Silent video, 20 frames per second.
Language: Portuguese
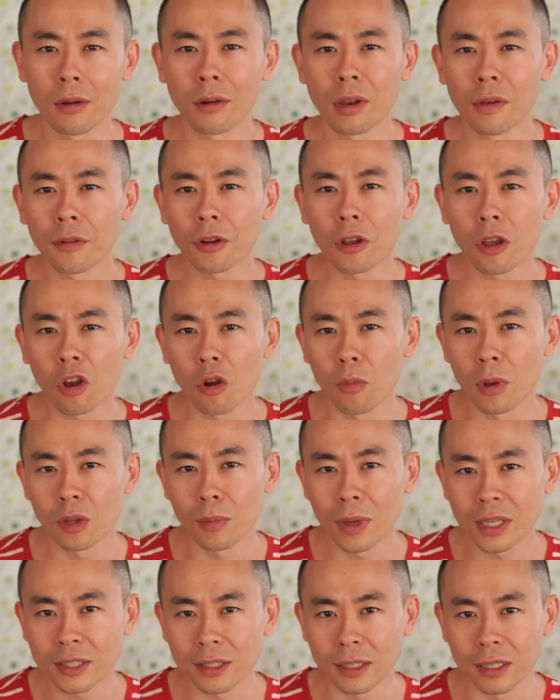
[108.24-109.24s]
Tem um livro que eu
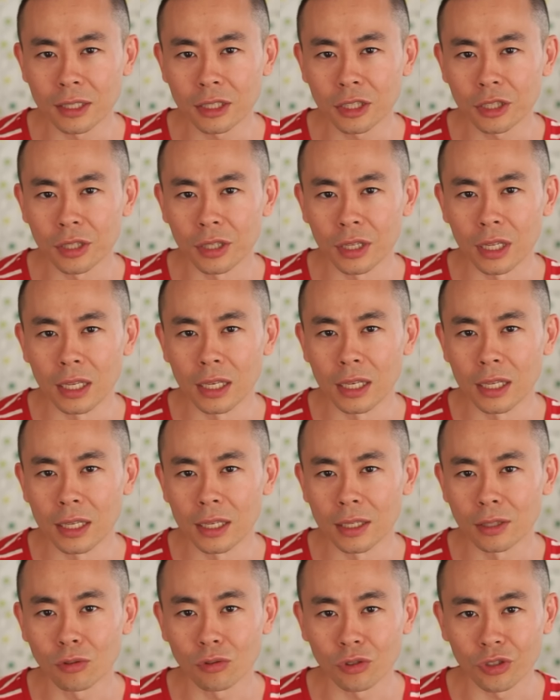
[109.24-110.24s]
recomendo bastante.
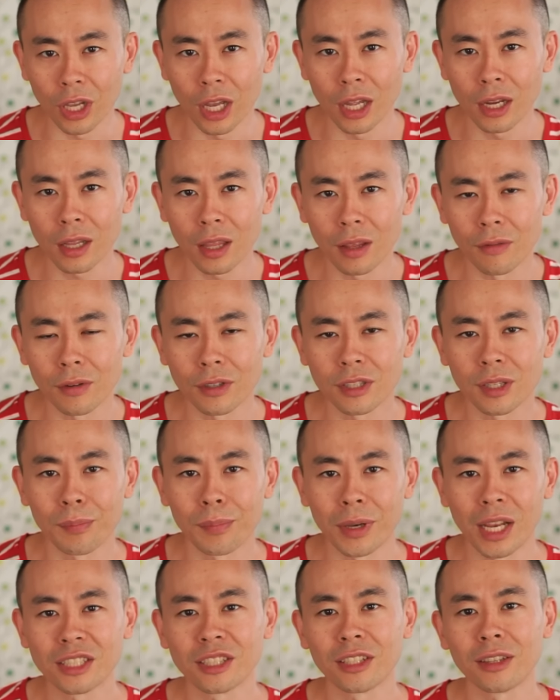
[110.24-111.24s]
Ele sugere que você
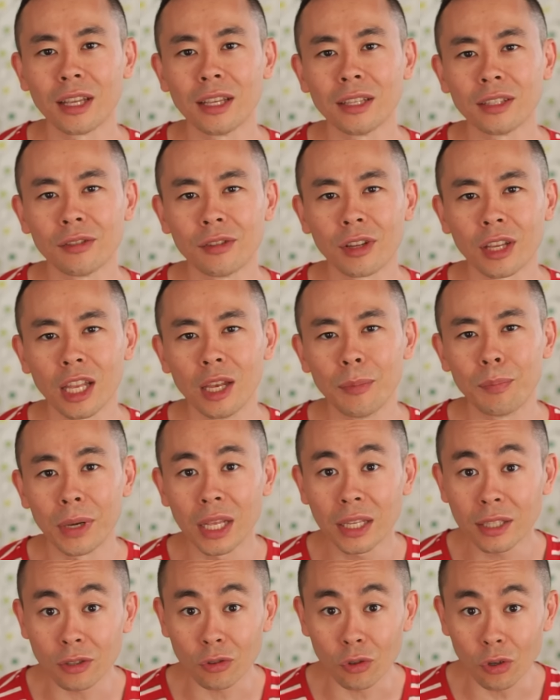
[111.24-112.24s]
preste atenção naquele
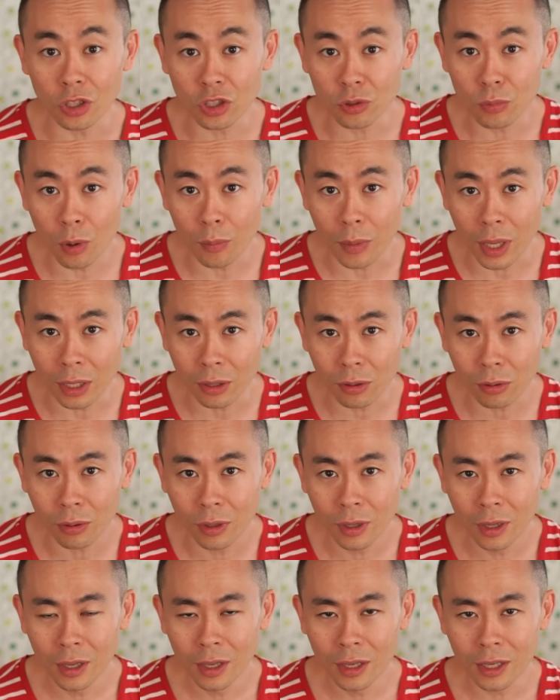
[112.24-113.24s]
precioso momento
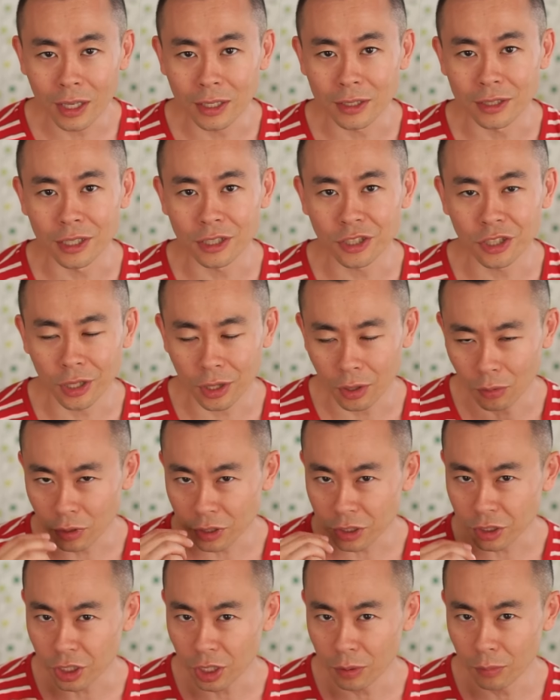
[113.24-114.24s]
que existe entre o
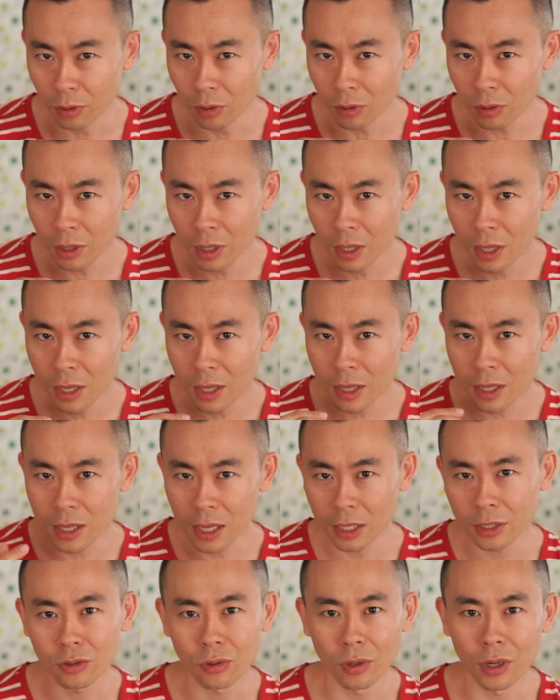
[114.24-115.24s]
estímulo
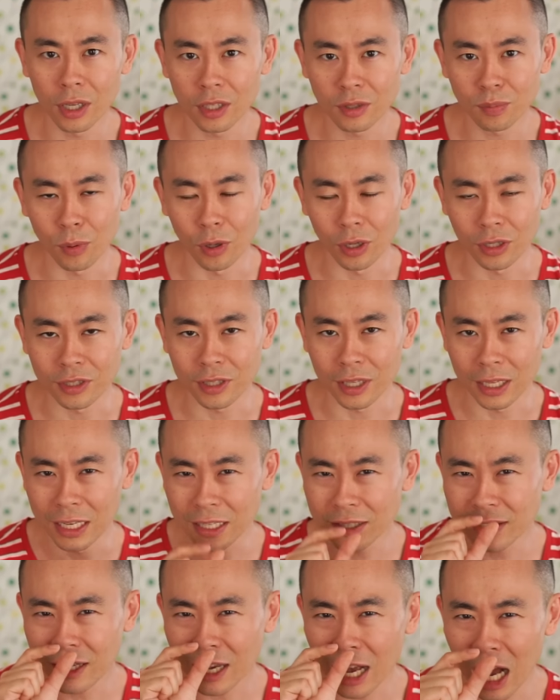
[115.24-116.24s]
e a sua resposta. É
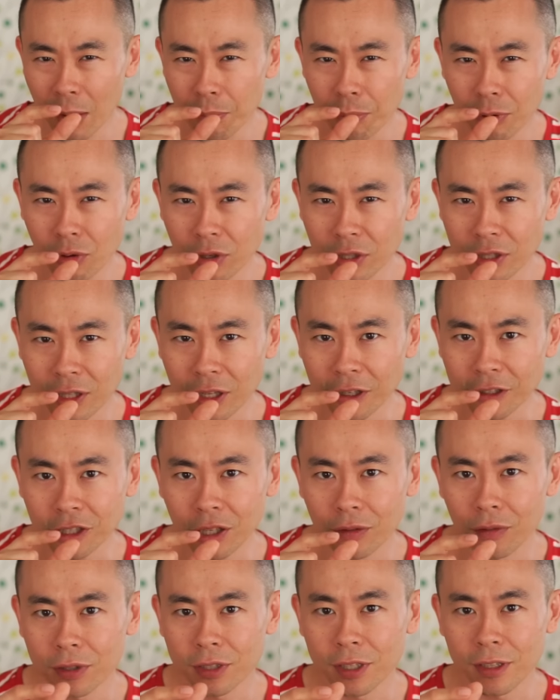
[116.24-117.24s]
nesse rápido
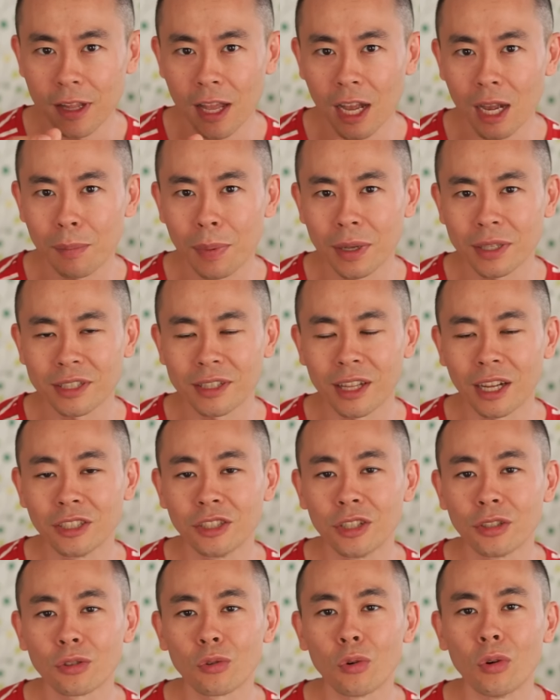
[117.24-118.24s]
instante que você tem a
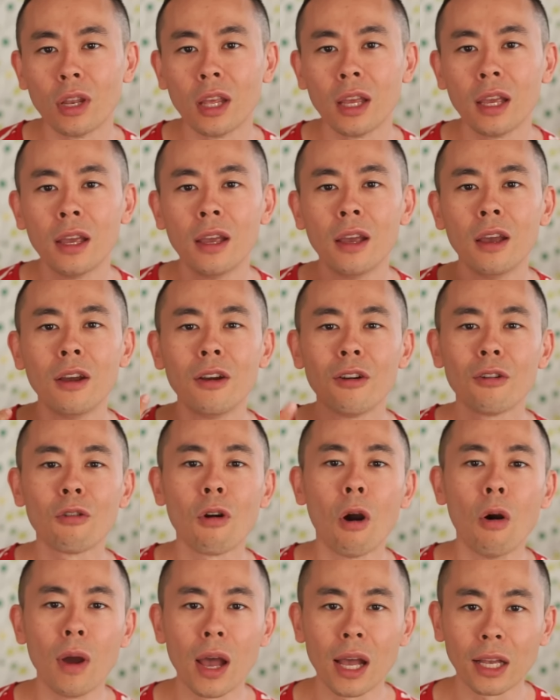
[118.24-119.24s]
capacidade de escolher
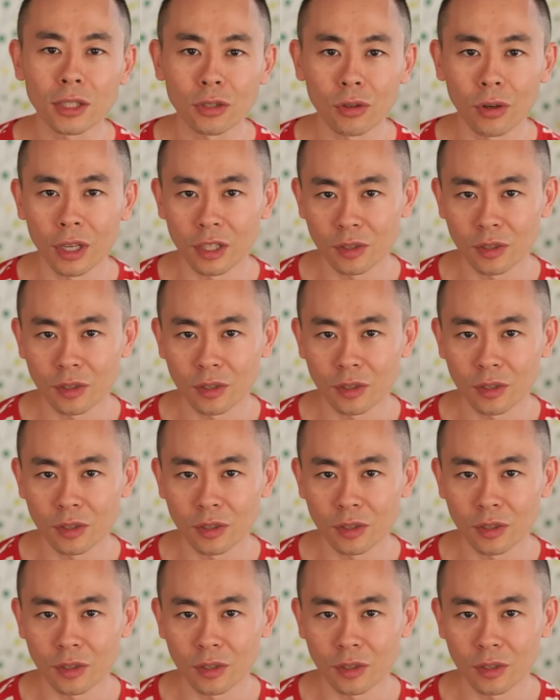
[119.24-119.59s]
qual é a sua